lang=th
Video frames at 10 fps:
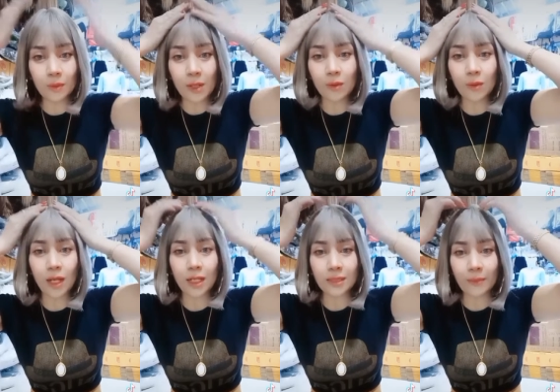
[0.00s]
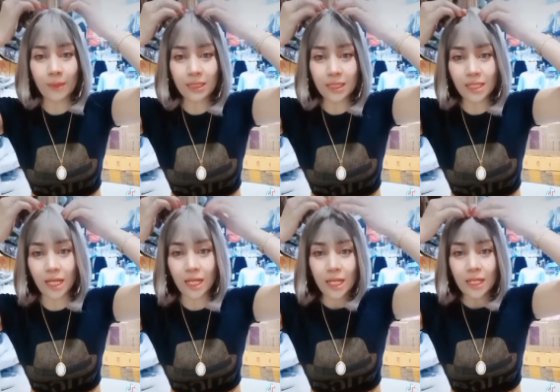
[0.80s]
เราสามารถที่จะ
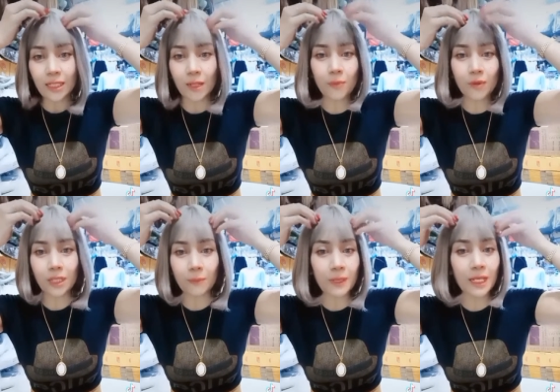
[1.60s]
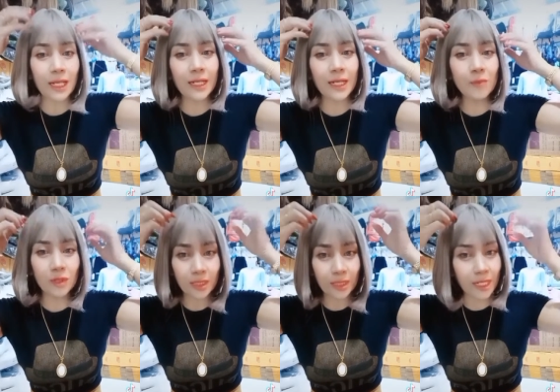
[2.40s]
ถักปงถักเปียอะไรได้หมด
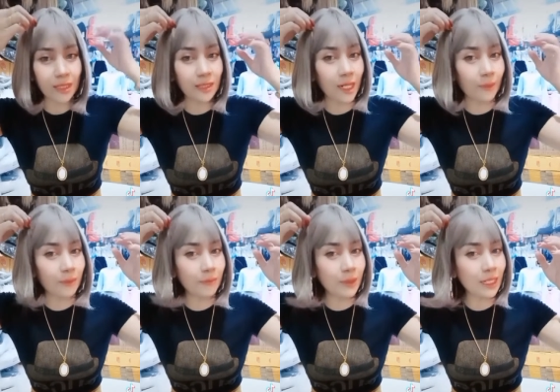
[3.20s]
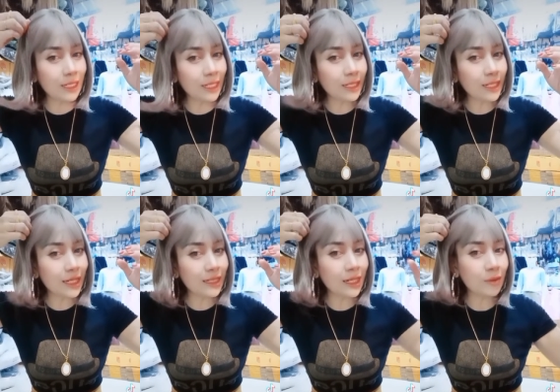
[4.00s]
เลยนะ คือถักเป็นเปียเล็ก ๆก็ได้
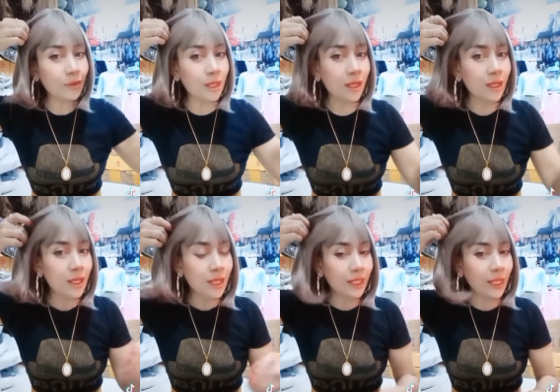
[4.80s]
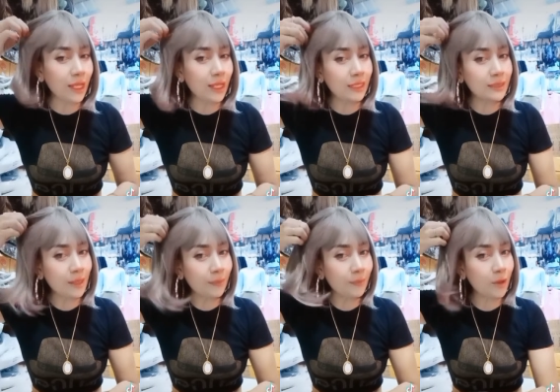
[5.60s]
เนี่ยเราก็แค่
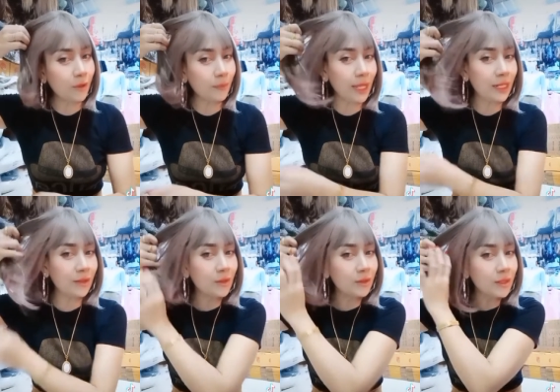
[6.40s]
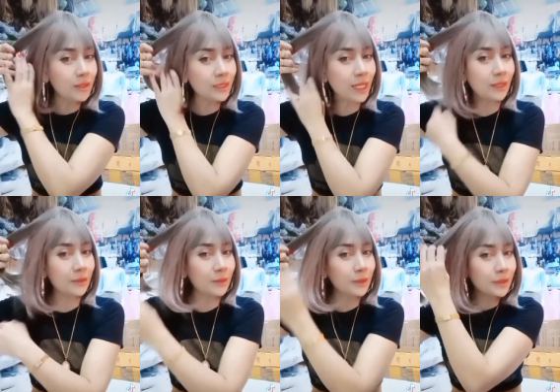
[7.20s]
จับออกมาแล้วเราก็ถัก
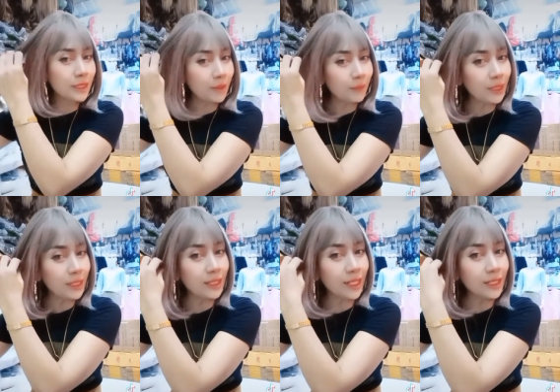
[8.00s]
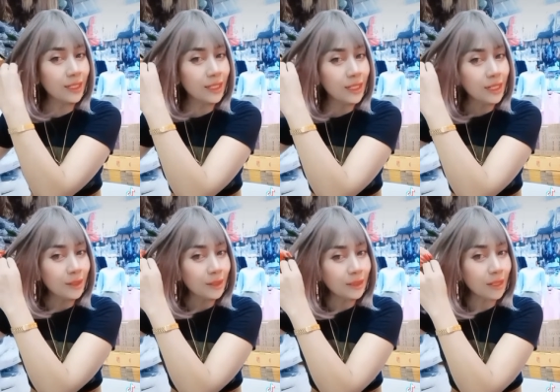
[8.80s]
ถักเป็นเล็
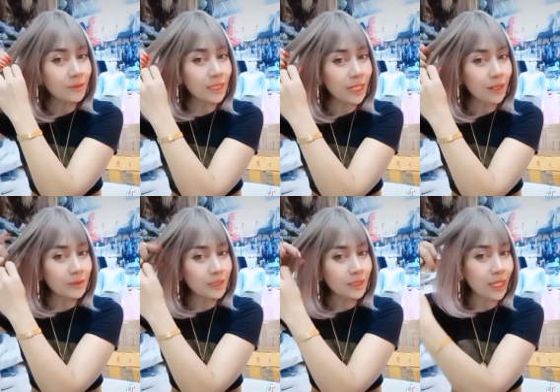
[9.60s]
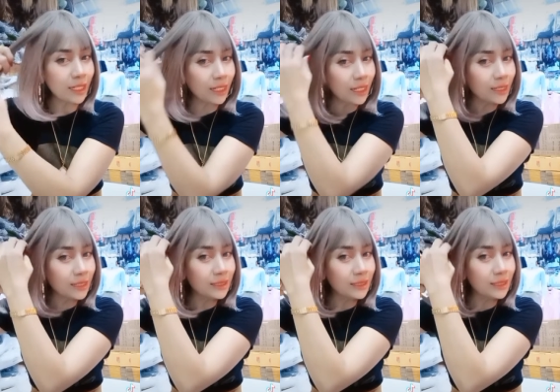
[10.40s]
กๆ แล้วแต่เราจะถักอะค่ะ
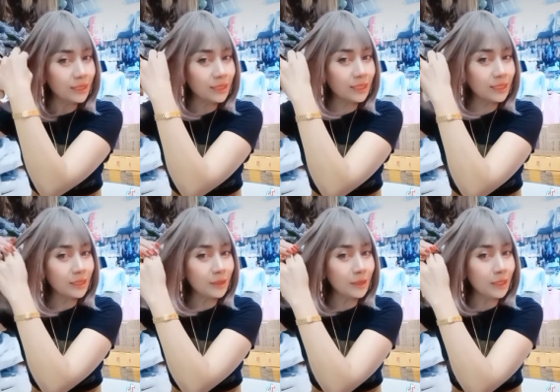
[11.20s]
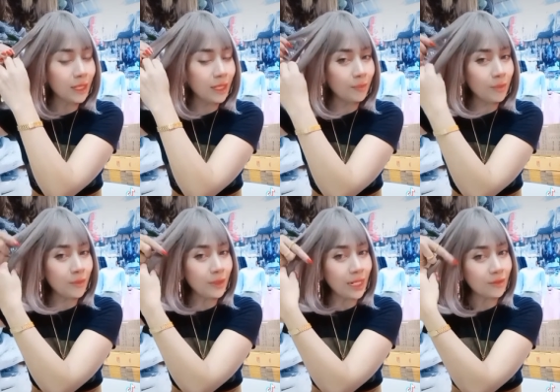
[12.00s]
คือคืออพอ
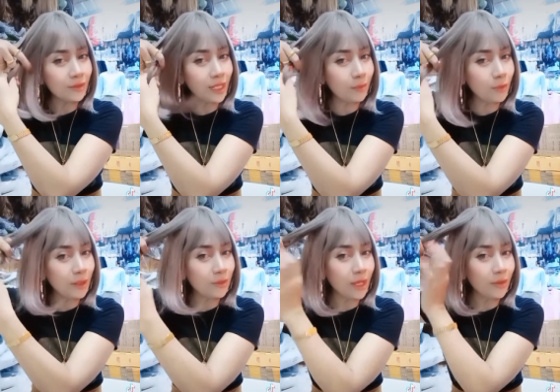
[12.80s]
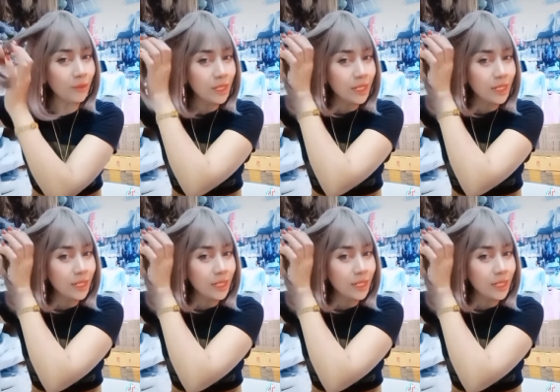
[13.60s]
เวลาเราถักปุ๊บเราก็เอา